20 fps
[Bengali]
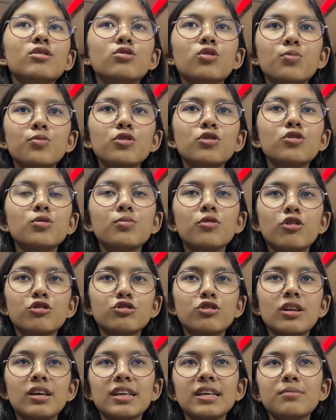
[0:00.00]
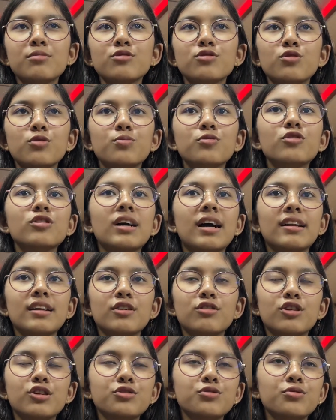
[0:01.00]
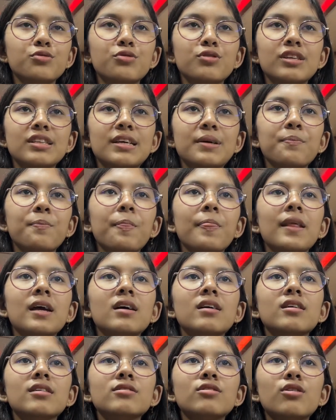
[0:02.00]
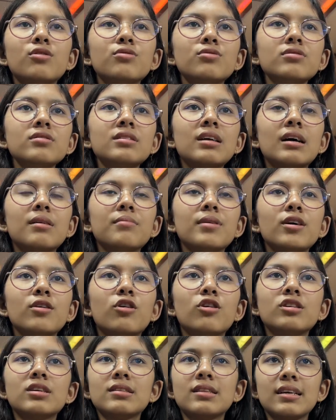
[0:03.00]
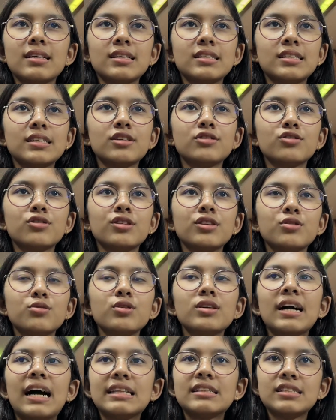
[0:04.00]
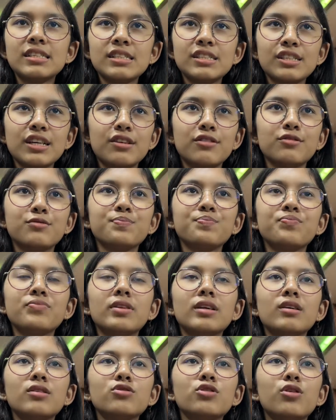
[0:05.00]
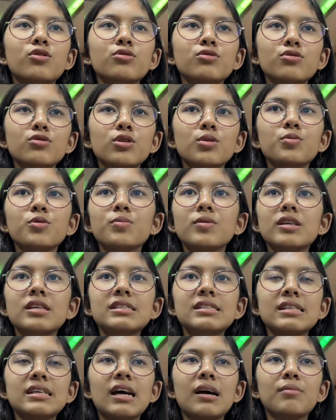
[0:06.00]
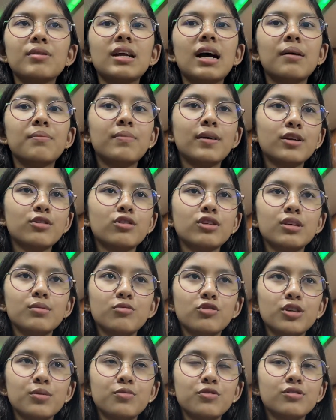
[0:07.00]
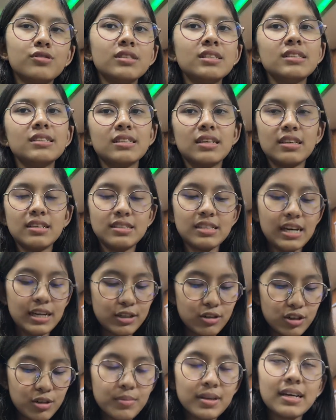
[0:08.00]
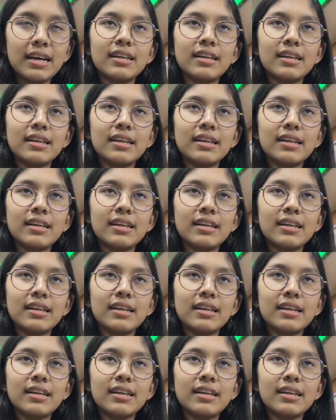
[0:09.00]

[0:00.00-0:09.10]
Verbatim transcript: তপুরও খুব কষ্ট লাগে এবং তপুও কান্না করা শুরু করে দেয় তখন তার মা হঠাৎ তাকে জিজ্ঞেস করে তুই কাঁদছিস কেন তখন তপু বলে যে আমার আব্বার কথা মনে পড়ছে যার কারণে আমি